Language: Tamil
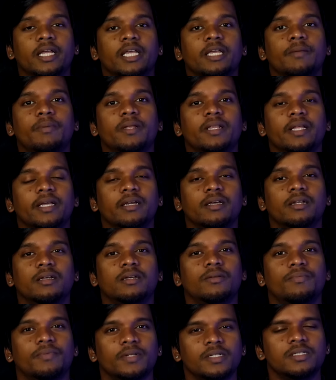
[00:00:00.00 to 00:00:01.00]
இப்போ தான் இங்கே
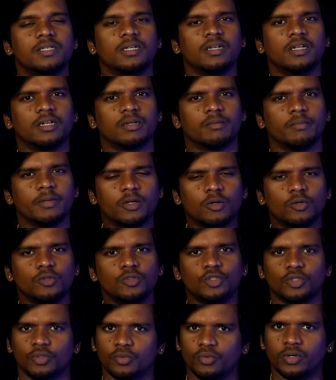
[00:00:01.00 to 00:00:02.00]
இருக்கிற ஃப்ரெண்ட்ஸ் எல்லாருக்குமே
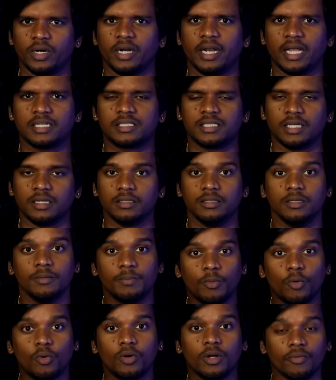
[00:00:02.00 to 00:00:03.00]
கொஞ்சம் ரிலாக்ஸ் ஆகுது
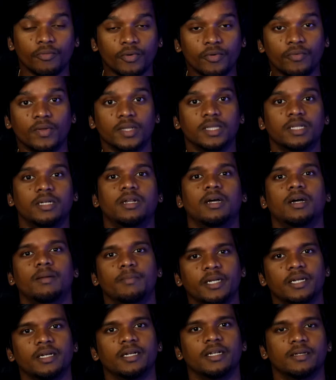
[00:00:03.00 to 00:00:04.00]
போனவன் வந்துட்டான்
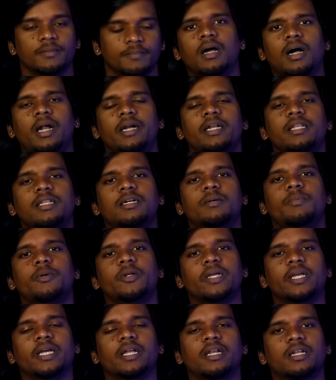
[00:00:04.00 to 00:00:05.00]
அப்படின்னு அண்ட்
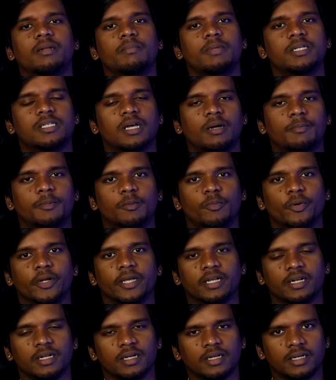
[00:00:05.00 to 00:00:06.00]
இதுக்கப்புறம் இங்கே எல்லாருமே சாப்பிட்டு
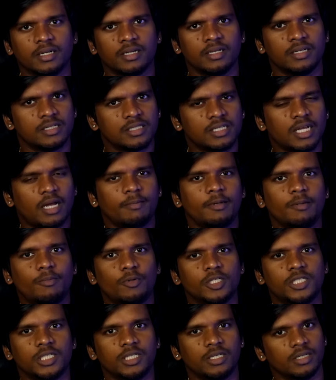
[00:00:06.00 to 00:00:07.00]
முடிக்கிறாங்க சாப்பிட்டு
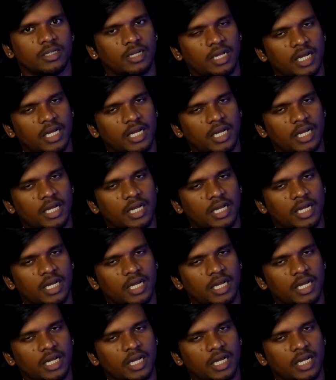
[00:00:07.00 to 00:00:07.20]
முடிச்சுட்டு